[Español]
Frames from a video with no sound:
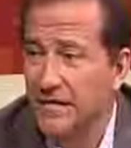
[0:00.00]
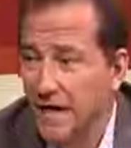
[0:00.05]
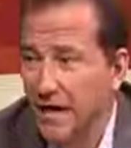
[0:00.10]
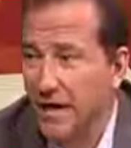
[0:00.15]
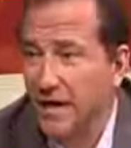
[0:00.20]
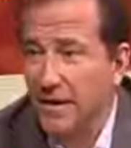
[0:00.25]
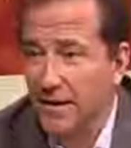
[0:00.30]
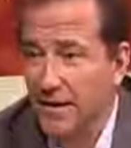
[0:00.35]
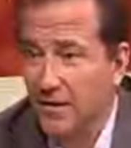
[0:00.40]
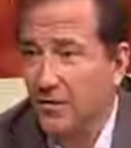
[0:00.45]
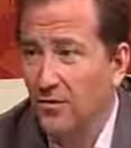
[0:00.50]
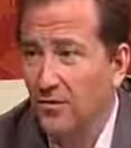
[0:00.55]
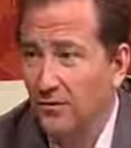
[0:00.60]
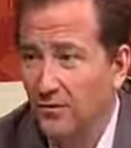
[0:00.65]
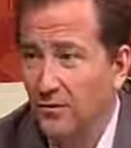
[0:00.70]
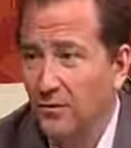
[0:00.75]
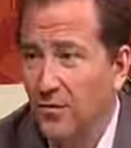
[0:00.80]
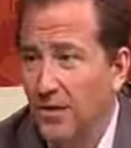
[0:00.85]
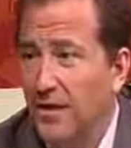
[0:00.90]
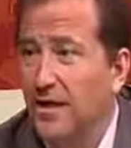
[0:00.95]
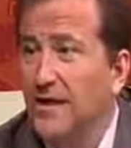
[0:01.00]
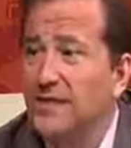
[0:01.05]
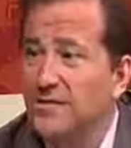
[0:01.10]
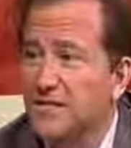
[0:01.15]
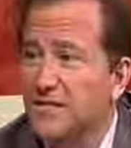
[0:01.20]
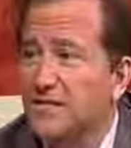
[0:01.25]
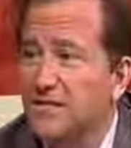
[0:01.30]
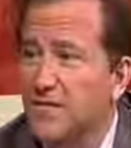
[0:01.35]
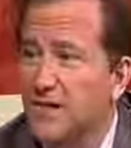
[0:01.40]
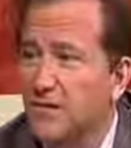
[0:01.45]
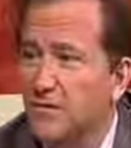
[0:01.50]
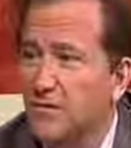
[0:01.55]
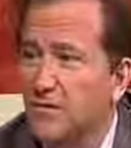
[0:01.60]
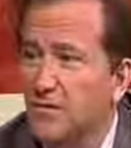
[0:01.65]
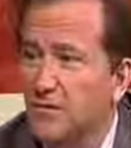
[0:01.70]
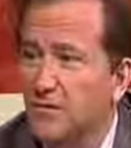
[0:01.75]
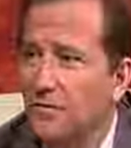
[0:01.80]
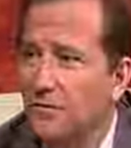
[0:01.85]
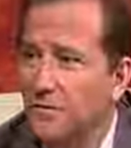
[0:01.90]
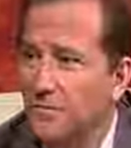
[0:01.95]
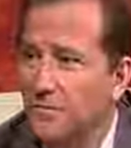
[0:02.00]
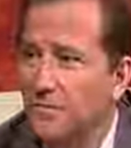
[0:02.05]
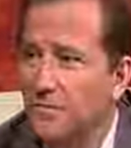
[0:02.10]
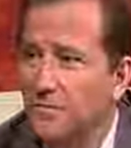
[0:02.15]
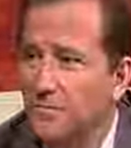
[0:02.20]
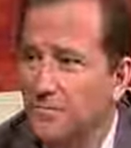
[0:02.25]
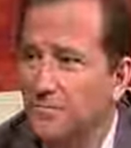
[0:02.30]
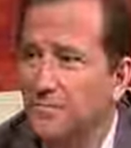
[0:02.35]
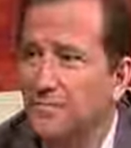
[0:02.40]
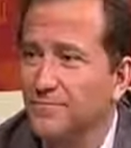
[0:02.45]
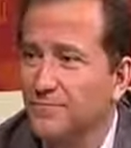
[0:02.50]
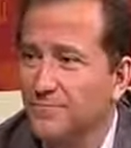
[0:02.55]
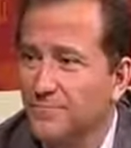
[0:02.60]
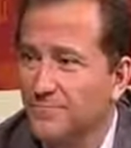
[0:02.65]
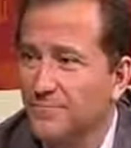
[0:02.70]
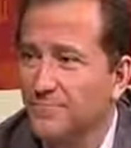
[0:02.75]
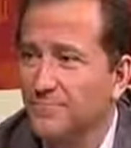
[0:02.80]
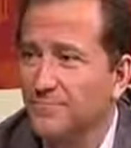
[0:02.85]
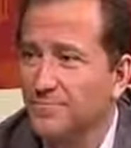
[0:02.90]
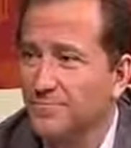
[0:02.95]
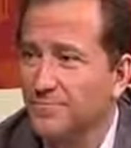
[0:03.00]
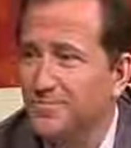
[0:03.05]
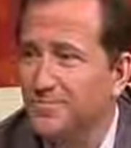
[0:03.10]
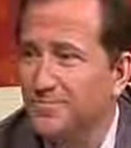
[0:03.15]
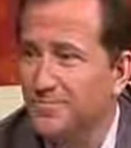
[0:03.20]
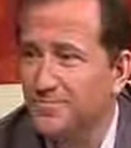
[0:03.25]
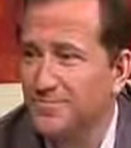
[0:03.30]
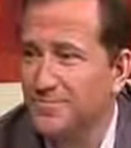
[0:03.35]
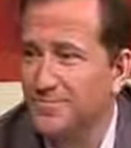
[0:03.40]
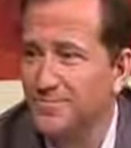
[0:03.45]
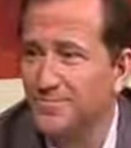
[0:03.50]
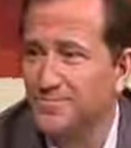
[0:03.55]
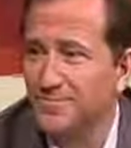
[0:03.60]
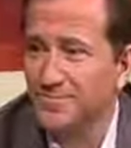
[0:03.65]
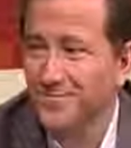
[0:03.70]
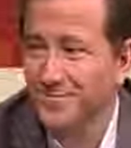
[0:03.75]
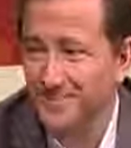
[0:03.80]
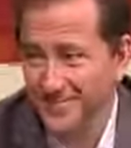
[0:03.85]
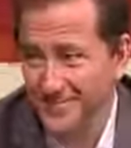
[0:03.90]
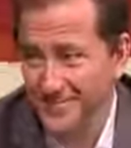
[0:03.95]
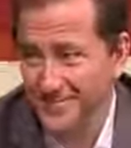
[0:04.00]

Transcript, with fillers: sangre le dijo, ¿te quieres casar con...? Sí, no, le dijo, tú estás